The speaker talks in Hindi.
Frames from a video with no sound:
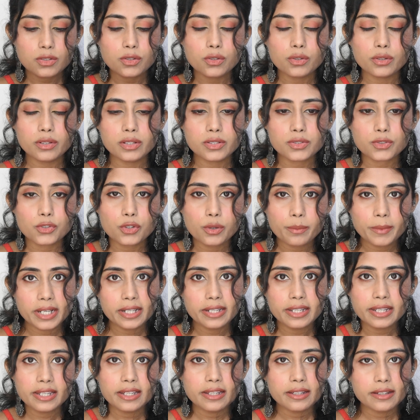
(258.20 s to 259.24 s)
सो so, इसको
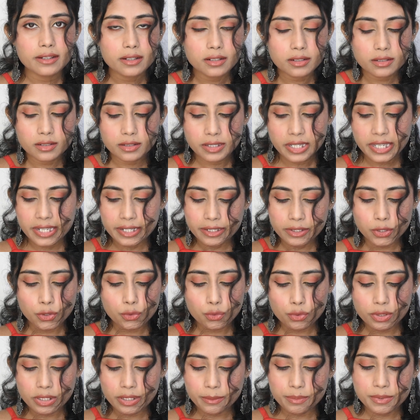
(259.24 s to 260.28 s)
मैंने एक
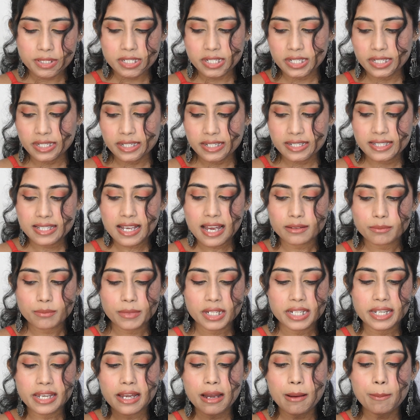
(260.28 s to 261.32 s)
न्यूड लिपस्टिक के साथ
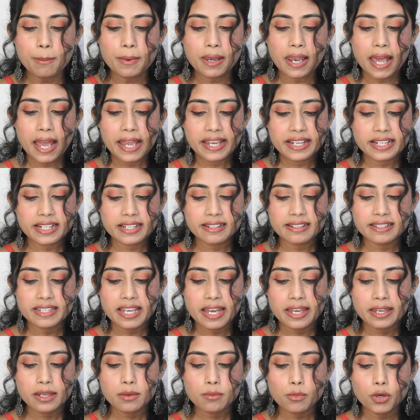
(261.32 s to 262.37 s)
मैंने अप्लाई कर
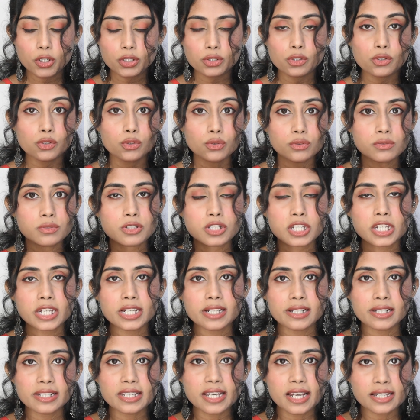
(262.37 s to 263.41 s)
लिया है बहुत क्लोज
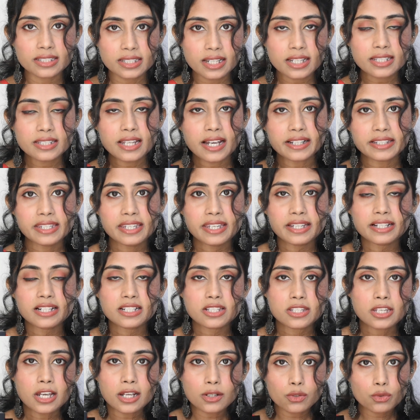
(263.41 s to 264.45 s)
शेड लिया था ताकि एक
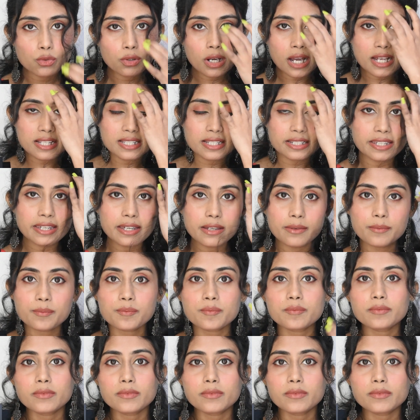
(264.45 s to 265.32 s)
अच्छा लुक आ सके